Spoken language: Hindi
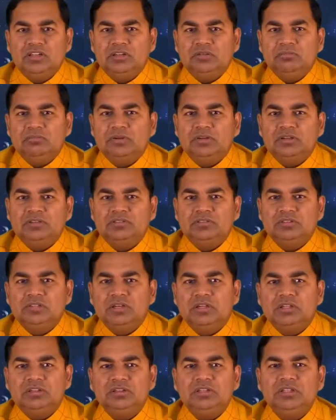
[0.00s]
लंबन से
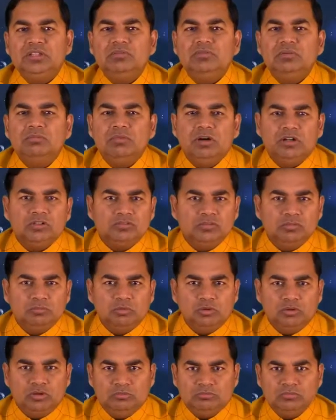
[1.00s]
अतीव
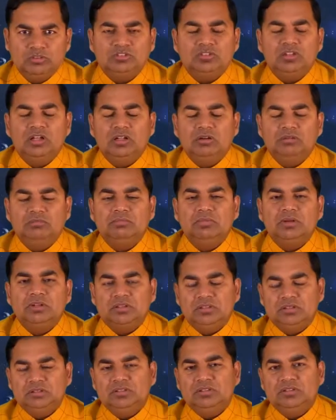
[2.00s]
महत्त्वपूर्णं स्थानं
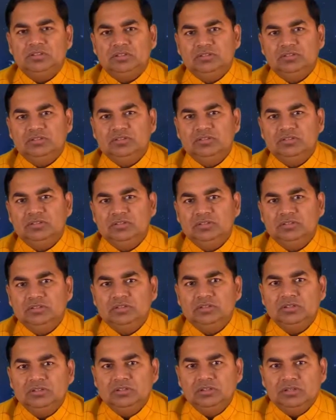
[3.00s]
वर्तते
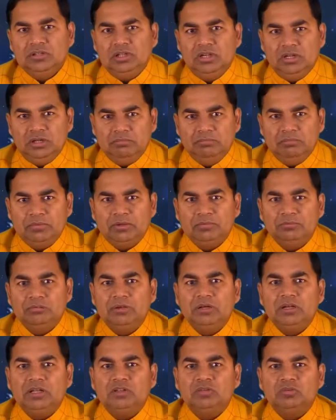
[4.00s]
लम्बनं
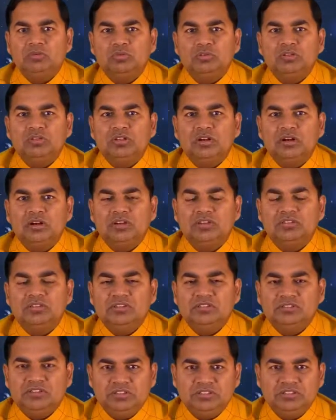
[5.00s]
विना
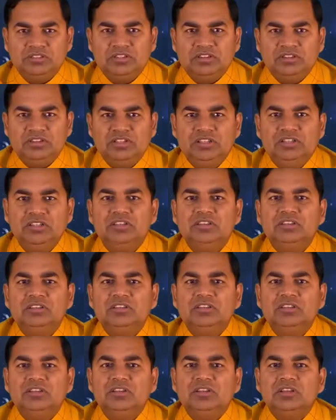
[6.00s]
सूर्यग्रहणस्य दृश्य
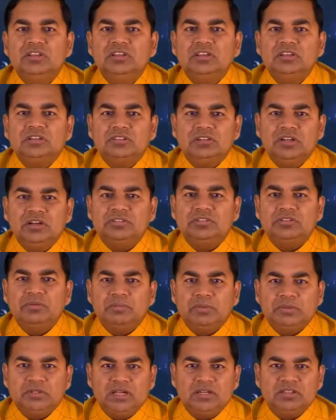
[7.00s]

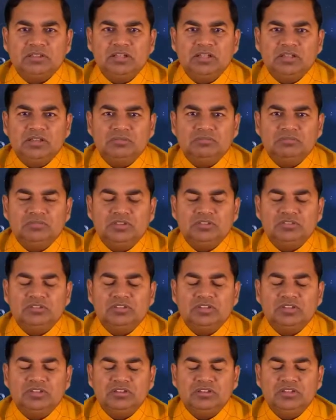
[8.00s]
दृश्यपदार्थानां
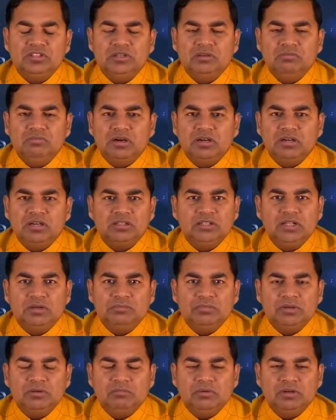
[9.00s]
संसिद्धि व
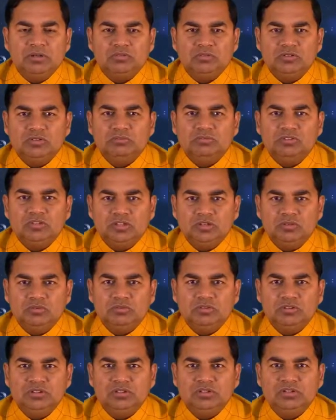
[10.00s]
कदापि न भरक्ति
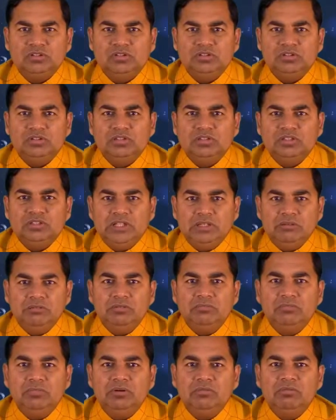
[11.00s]
शक्नोति
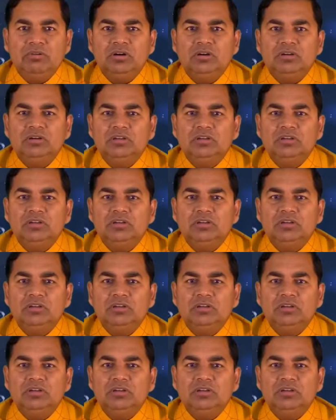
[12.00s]
एवमेव